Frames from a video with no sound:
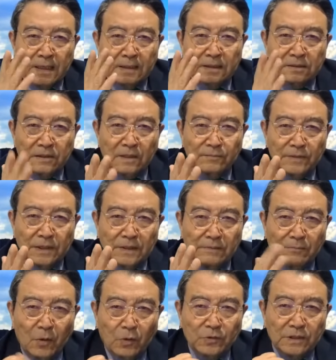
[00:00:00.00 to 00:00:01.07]
끝없는
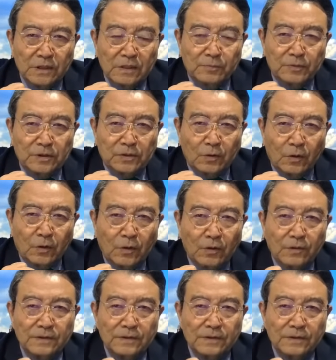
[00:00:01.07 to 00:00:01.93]
목리를 부리고